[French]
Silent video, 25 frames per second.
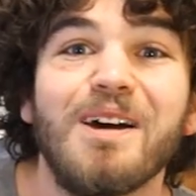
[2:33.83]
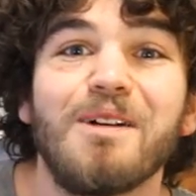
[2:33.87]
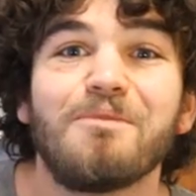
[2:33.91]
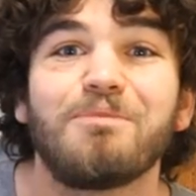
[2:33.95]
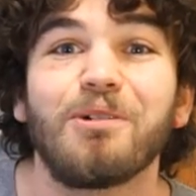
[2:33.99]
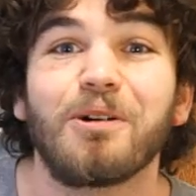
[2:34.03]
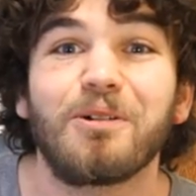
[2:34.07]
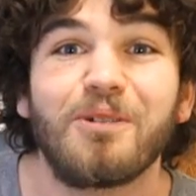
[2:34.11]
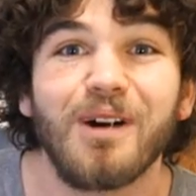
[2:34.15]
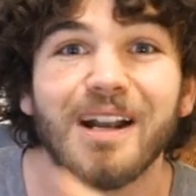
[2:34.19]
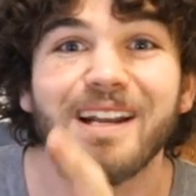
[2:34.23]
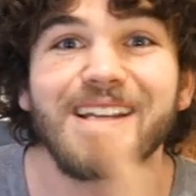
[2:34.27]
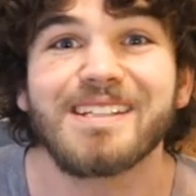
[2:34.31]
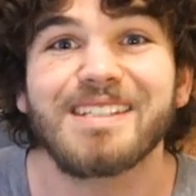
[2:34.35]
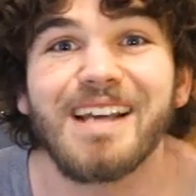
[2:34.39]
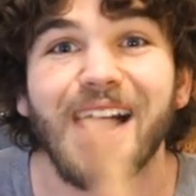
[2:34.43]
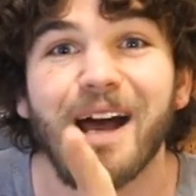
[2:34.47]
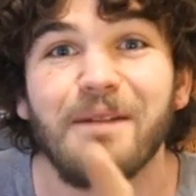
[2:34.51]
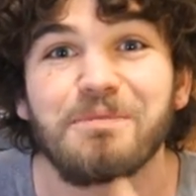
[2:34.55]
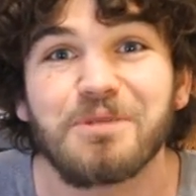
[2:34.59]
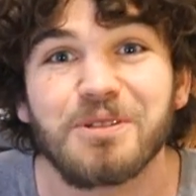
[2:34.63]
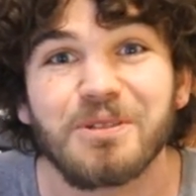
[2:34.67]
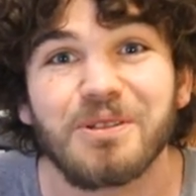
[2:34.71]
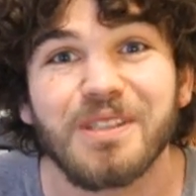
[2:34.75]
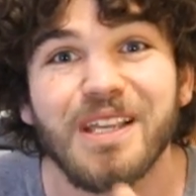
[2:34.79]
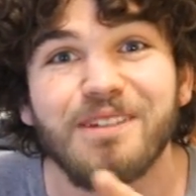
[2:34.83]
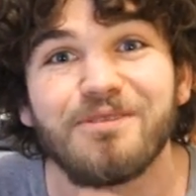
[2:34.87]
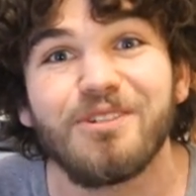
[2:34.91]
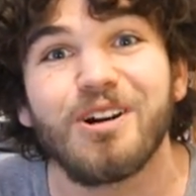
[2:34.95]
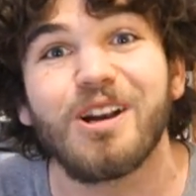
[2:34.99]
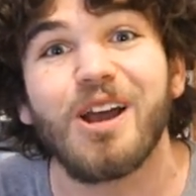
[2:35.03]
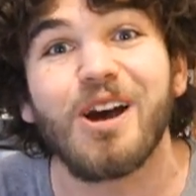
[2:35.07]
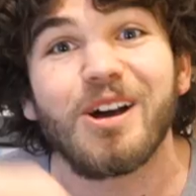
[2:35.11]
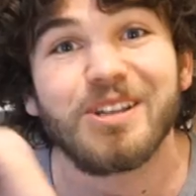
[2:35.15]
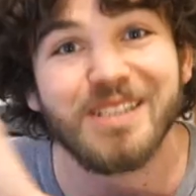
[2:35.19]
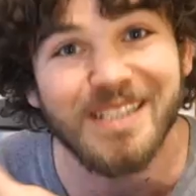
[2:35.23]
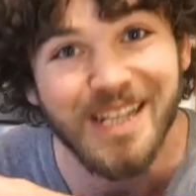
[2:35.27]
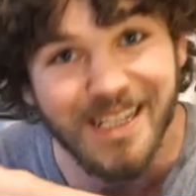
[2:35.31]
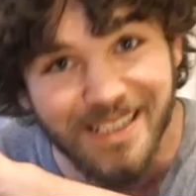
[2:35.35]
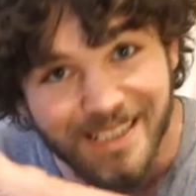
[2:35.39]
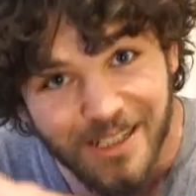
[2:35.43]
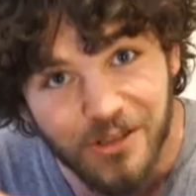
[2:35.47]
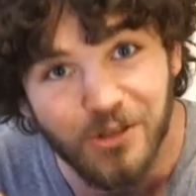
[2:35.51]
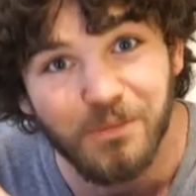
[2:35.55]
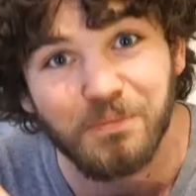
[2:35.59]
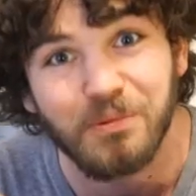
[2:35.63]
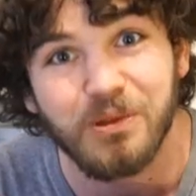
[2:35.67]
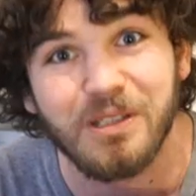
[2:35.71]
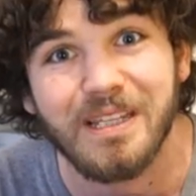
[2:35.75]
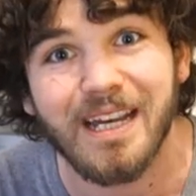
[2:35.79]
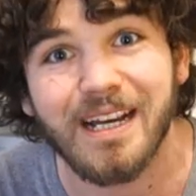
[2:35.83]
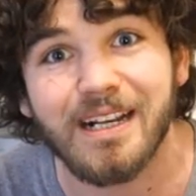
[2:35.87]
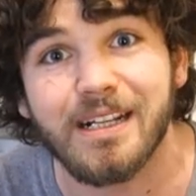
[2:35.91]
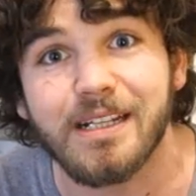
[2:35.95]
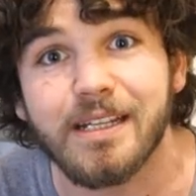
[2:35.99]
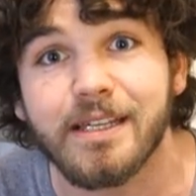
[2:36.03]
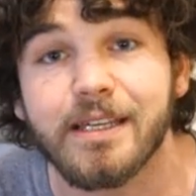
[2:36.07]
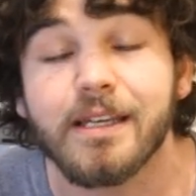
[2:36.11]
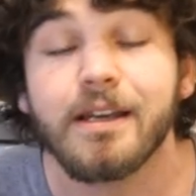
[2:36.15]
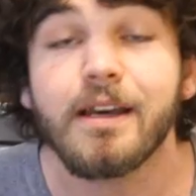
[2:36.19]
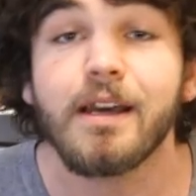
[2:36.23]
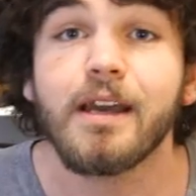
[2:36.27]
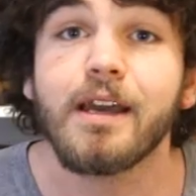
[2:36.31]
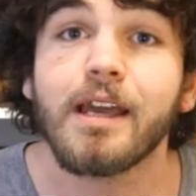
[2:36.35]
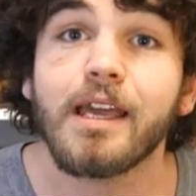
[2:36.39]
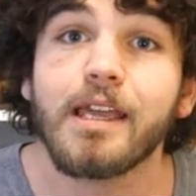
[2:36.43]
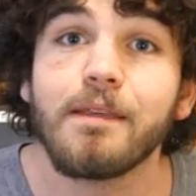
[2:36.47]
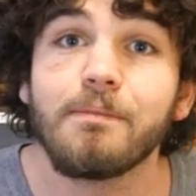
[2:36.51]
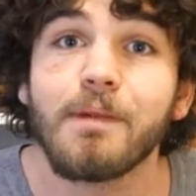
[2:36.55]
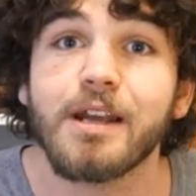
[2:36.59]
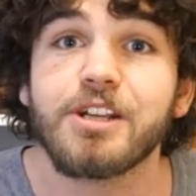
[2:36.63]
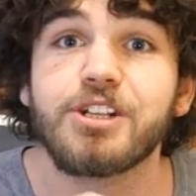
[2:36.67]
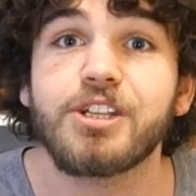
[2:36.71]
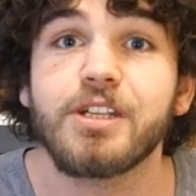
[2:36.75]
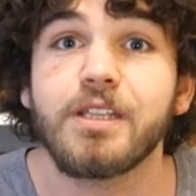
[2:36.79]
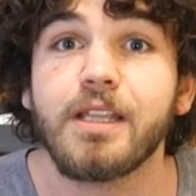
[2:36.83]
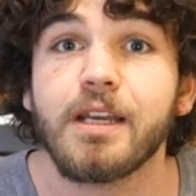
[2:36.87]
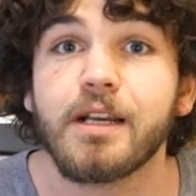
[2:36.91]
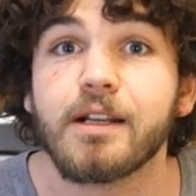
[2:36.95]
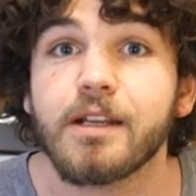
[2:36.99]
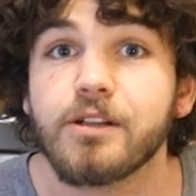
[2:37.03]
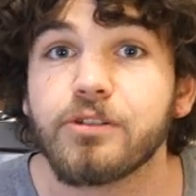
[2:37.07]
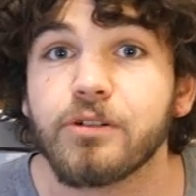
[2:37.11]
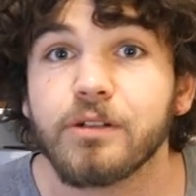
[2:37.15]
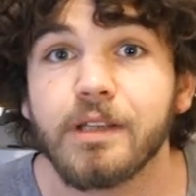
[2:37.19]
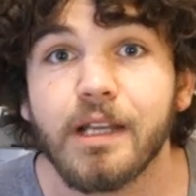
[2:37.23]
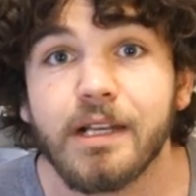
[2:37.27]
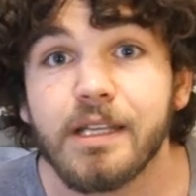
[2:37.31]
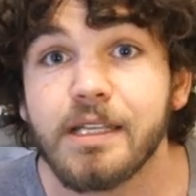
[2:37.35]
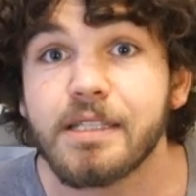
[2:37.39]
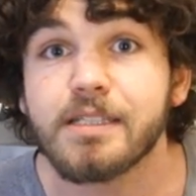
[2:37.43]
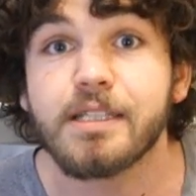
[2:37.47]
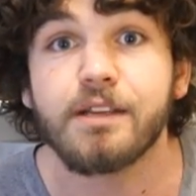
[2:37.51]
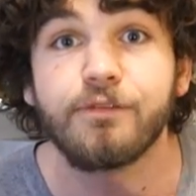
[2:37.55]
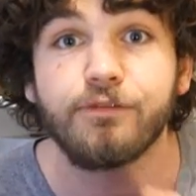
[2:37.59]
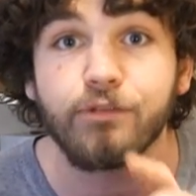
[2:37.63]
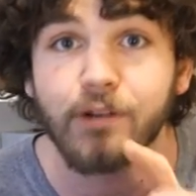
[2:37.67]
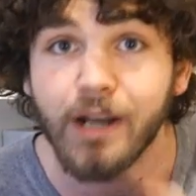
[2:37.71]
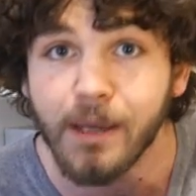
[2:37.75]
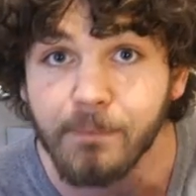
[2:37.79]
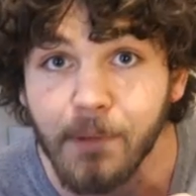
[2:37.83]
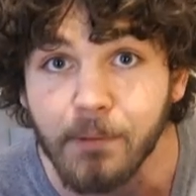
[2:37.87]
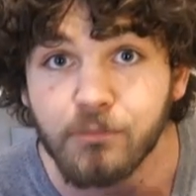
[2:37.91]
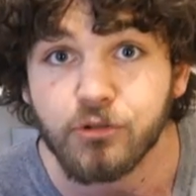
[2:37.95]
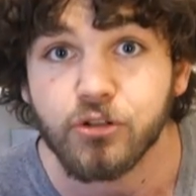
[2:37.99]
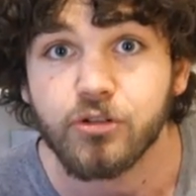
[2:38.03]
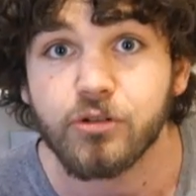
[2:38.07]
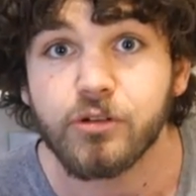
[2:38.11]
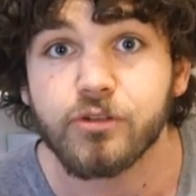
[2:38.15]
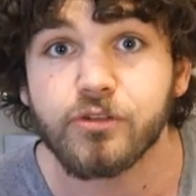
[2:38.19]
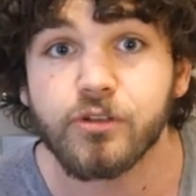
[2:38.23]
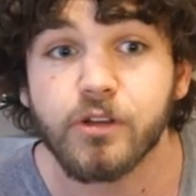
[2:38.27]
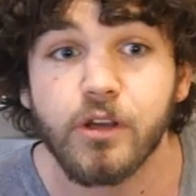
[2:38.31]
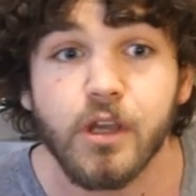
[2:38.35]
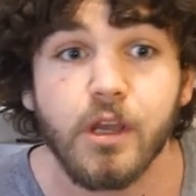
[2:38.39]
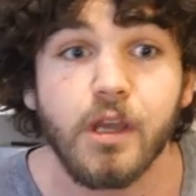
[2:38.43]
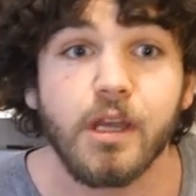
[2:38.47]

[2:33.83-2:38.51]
Pourquoi les Arabes sont des voleurs Ça, c'est du putaclic. Et imaginez que les journalistes, ils font la même chose,